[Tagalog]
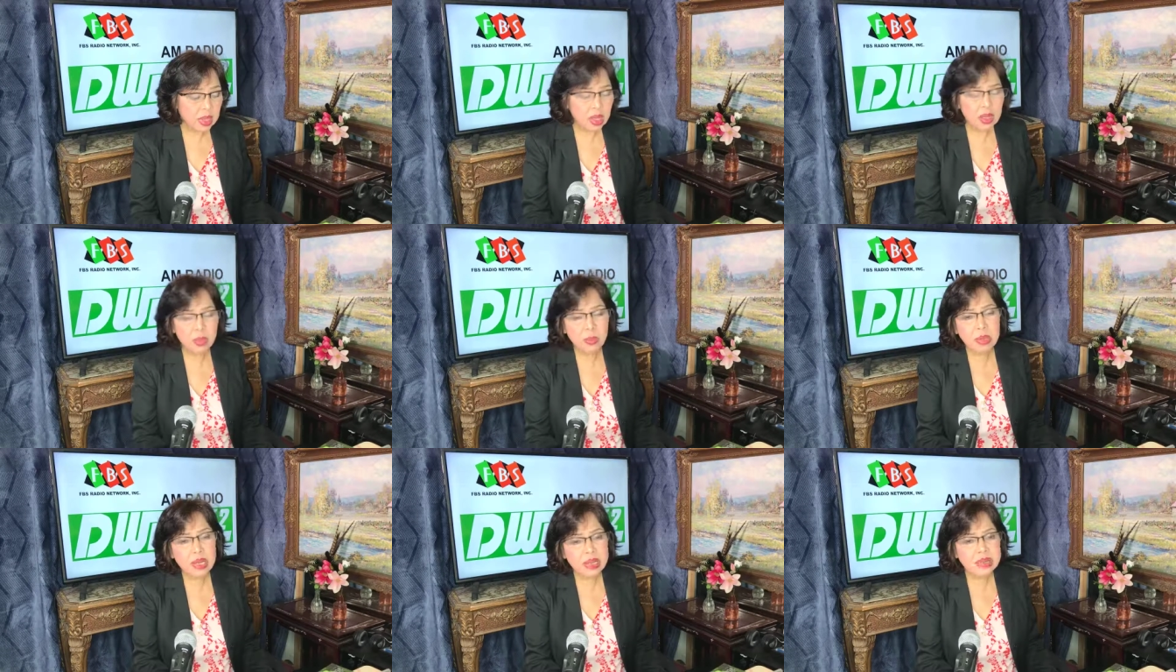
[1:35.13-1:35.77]

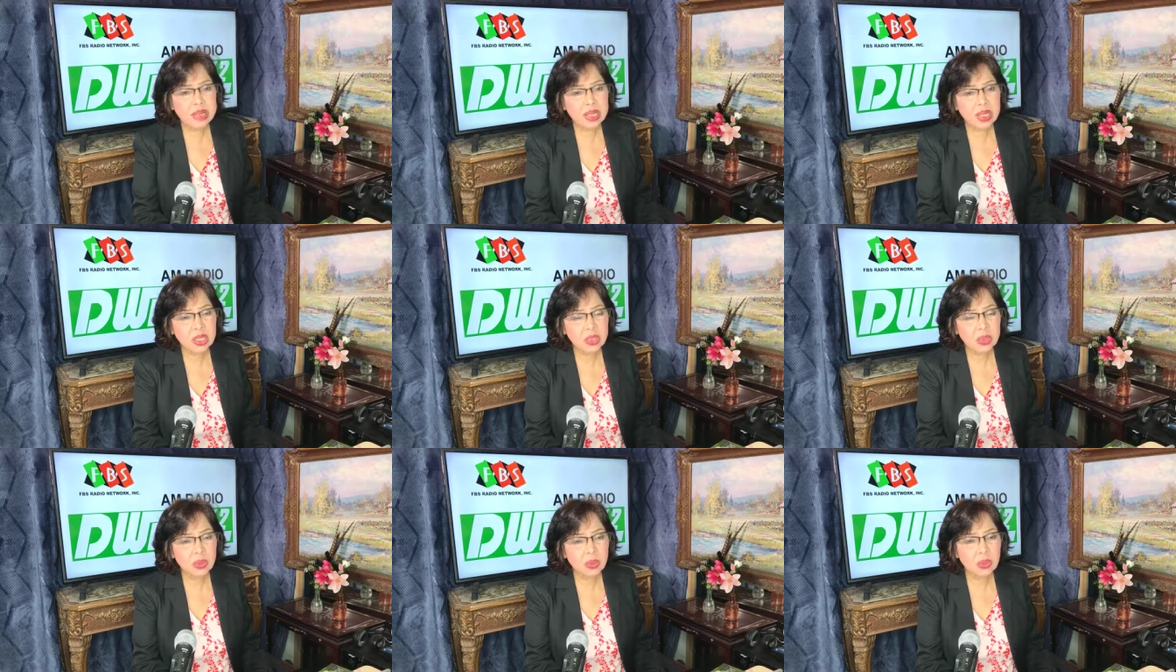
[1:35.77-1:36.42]
Ano man ang
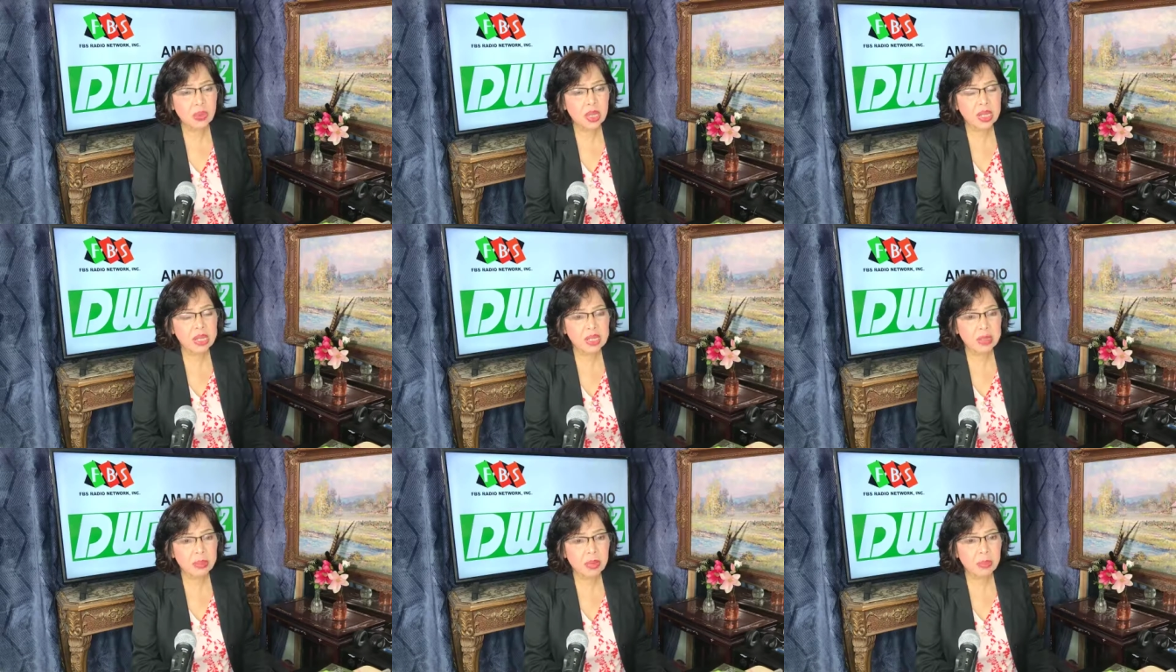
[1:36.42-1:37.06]
sakit nyo,
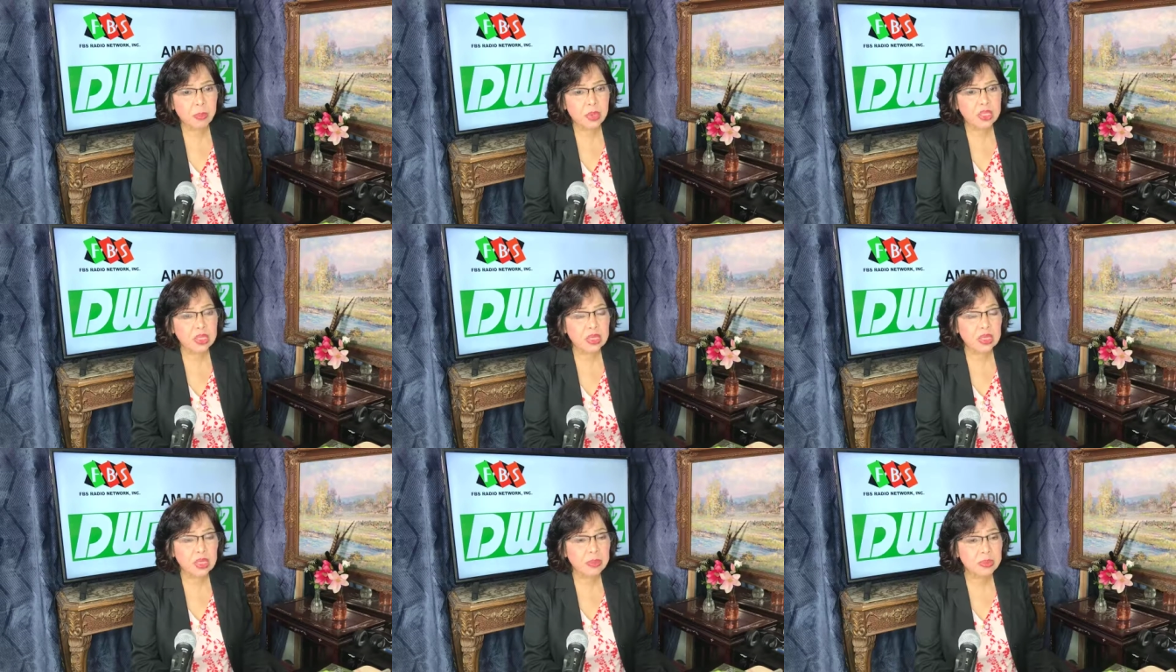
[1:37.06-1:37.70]
ugaliing
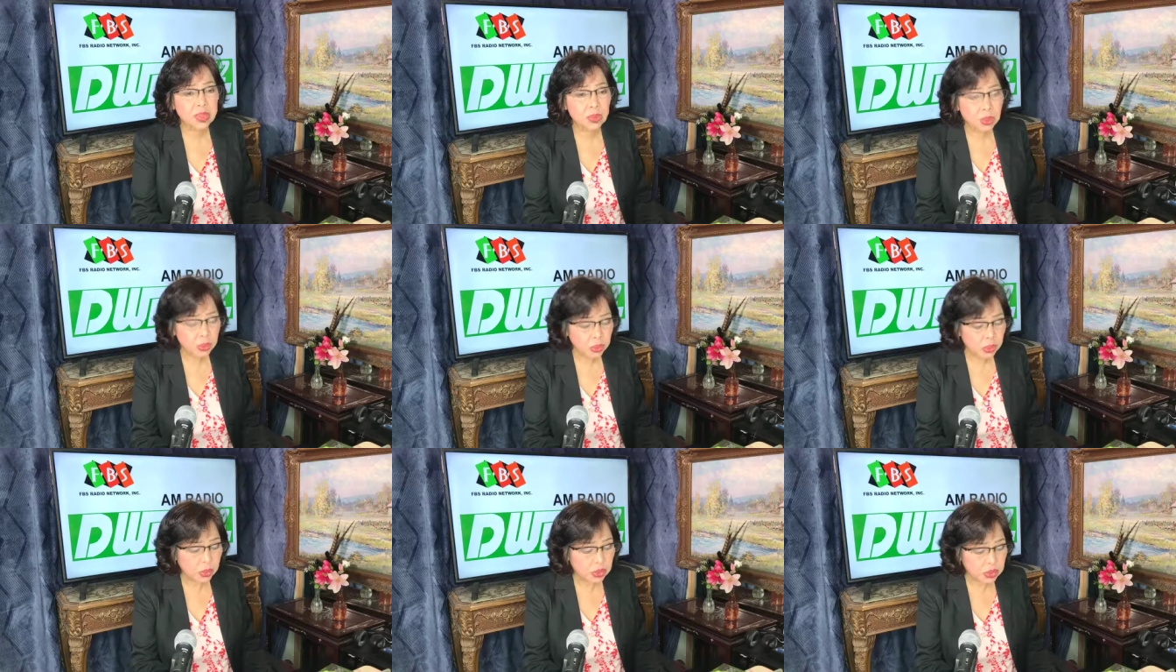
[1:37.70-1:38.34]
magpa-check up sa
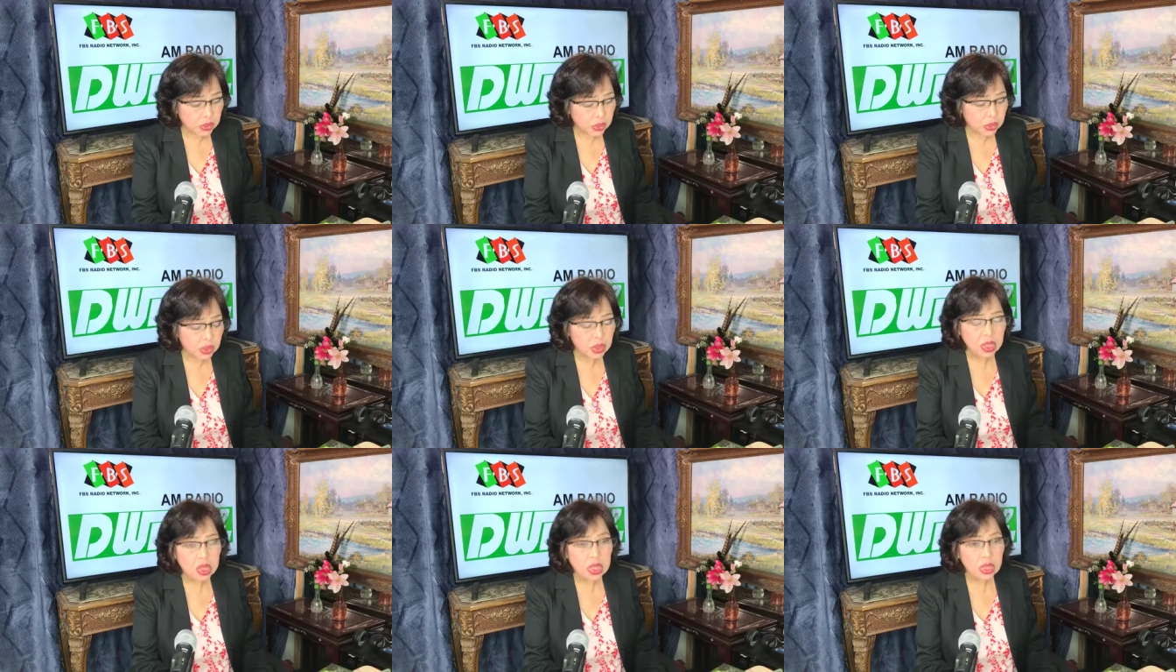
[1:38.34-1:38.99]
doktor
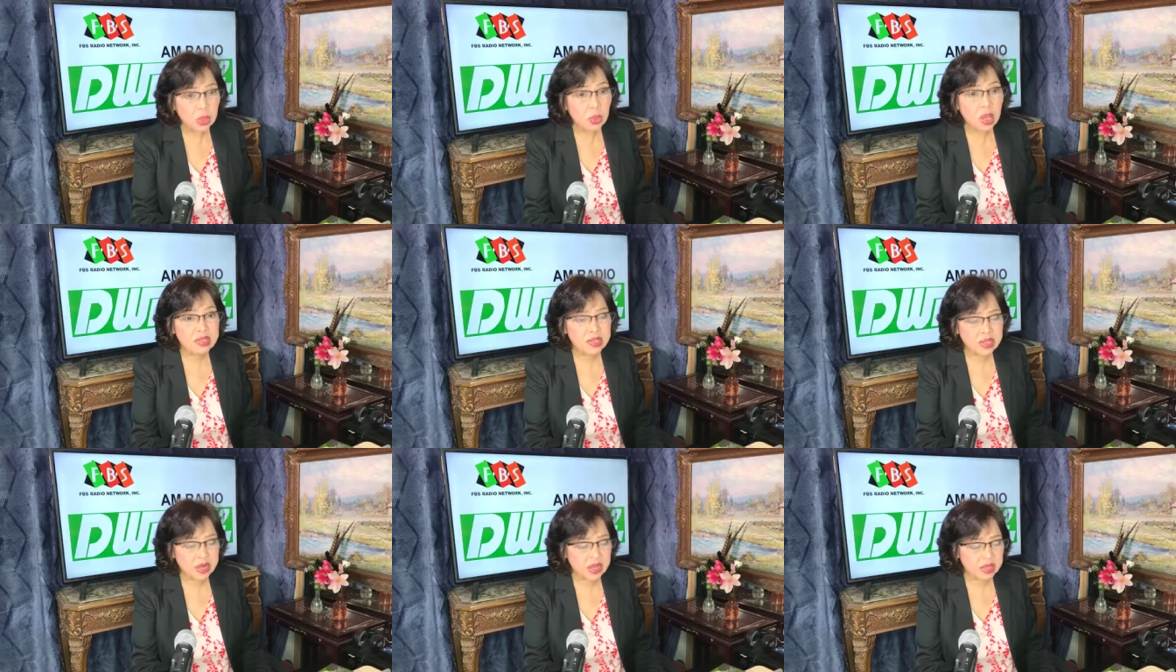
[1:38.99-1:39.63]
nyo,
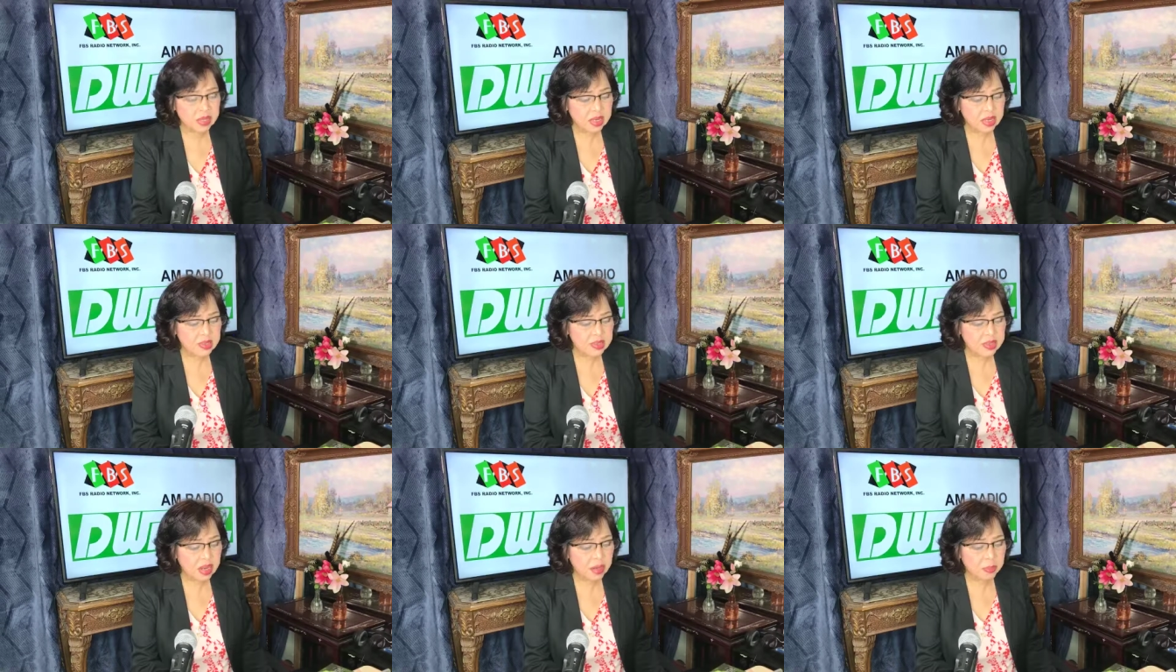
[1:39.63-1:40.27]
iwasan natin ang
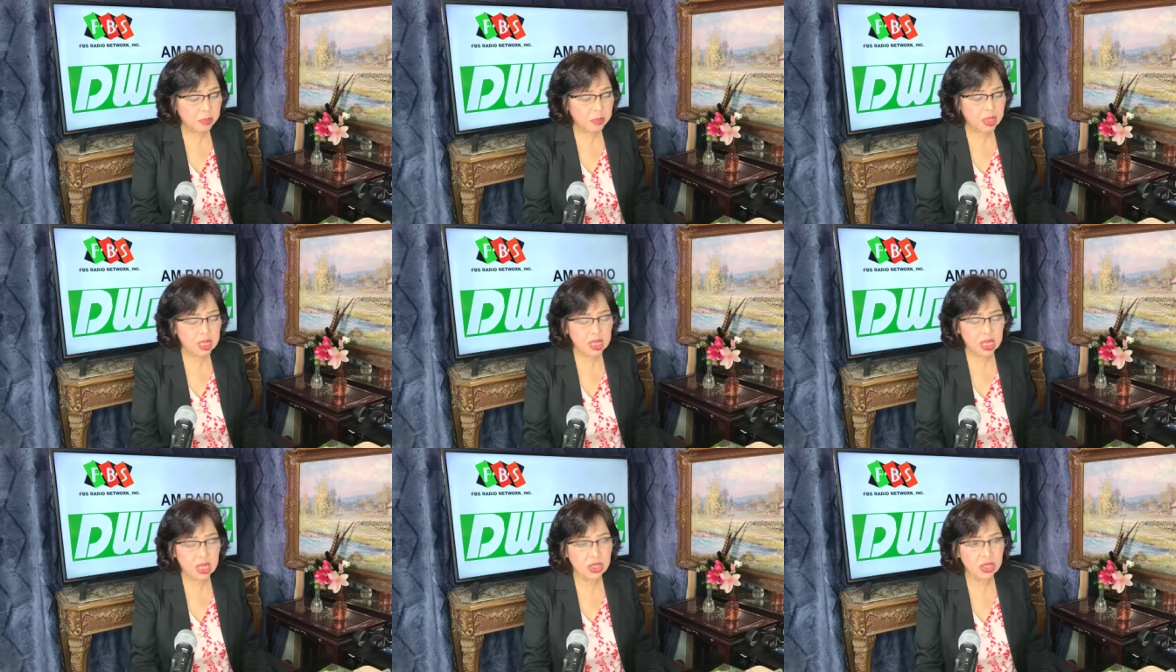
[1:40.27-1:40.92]

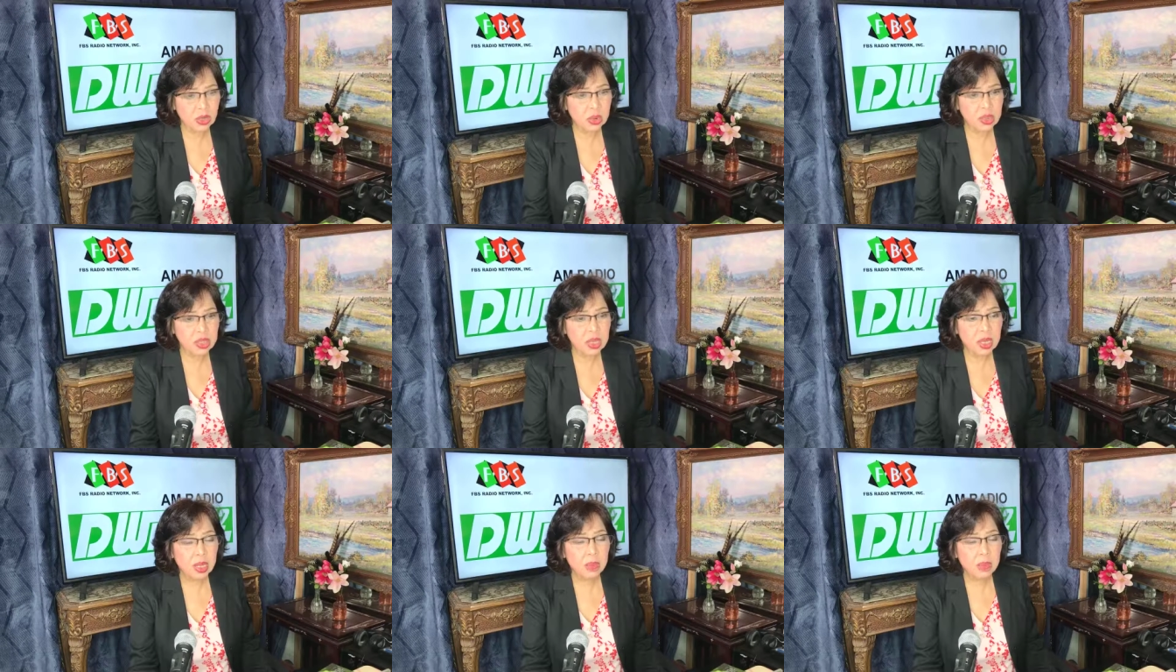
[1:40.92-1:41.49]
self-medication.